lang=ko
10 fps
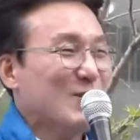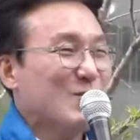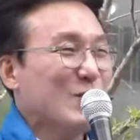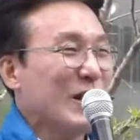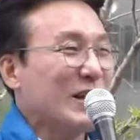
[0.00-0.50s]

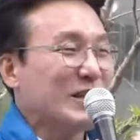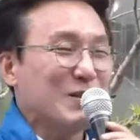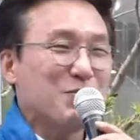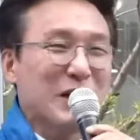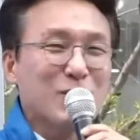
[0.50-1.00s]
우리가
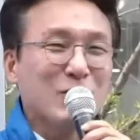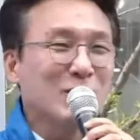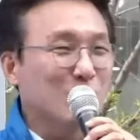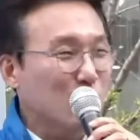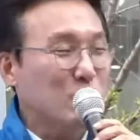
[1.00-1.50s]
지금 밀고
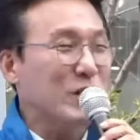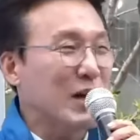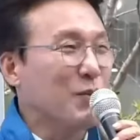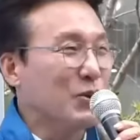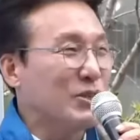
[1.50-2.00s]
있는
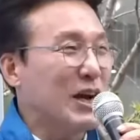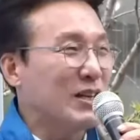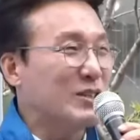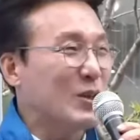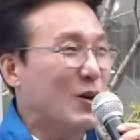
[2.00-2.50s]
숫자가 뭔지
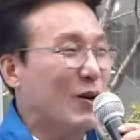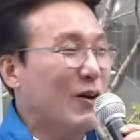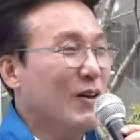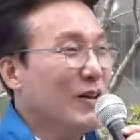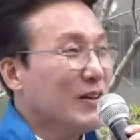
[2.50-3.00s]
아시죠?
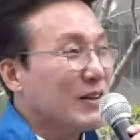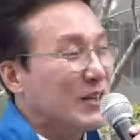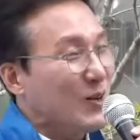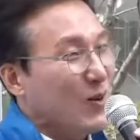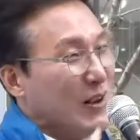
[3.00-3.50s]

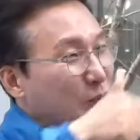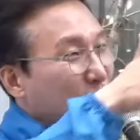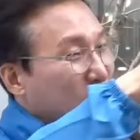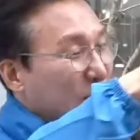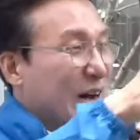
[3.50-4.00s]
기호
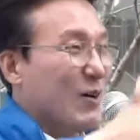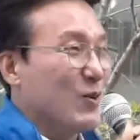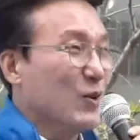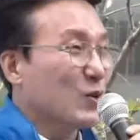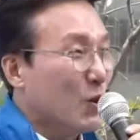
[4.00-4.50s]
1번
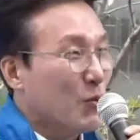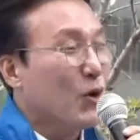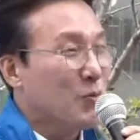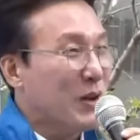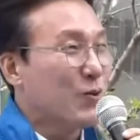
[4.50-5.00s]
2라고 또
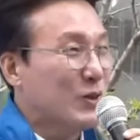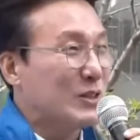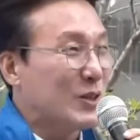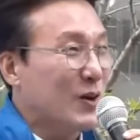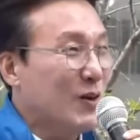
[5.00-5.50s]
뭘 밀고
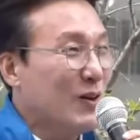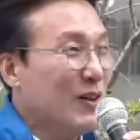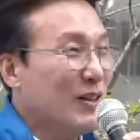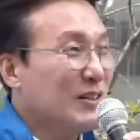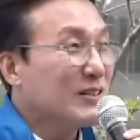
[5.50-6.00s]
있죠?
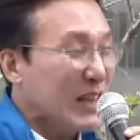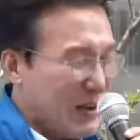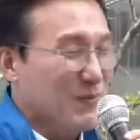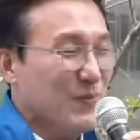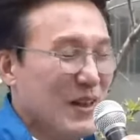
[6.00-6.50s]
3.